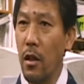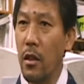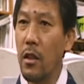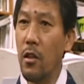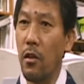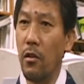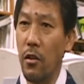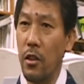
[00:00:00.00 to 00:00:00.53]

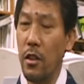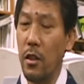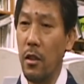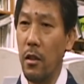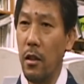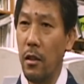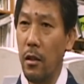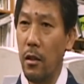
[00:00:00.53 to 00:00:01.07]
이런 것이
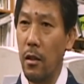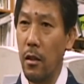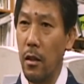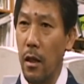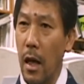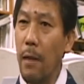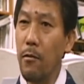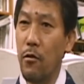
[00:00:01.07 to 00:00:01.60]

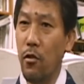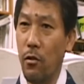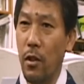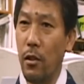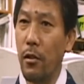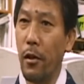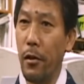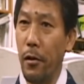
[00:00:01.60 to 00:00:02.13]
함축돼
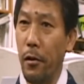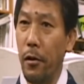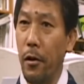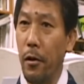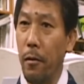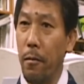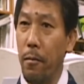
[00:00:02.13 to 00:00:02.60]
들어있는 거예요.